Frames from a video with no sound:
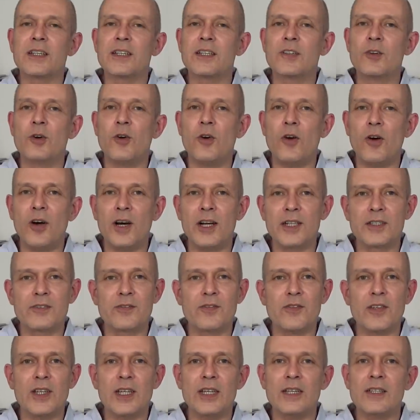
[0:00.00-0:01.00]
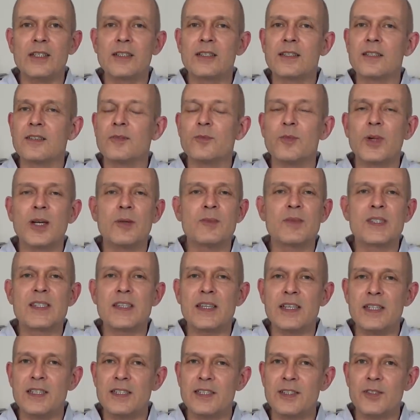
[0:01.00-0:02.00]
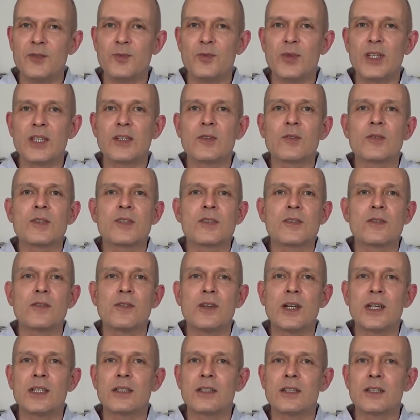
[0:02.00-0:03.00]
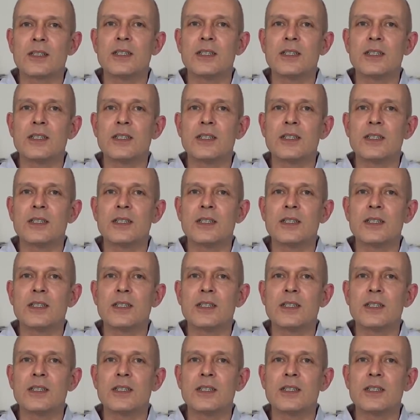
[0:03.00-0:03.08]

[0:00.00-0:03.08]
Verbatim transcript: Rekordwerte beim Sentiment und so weiter.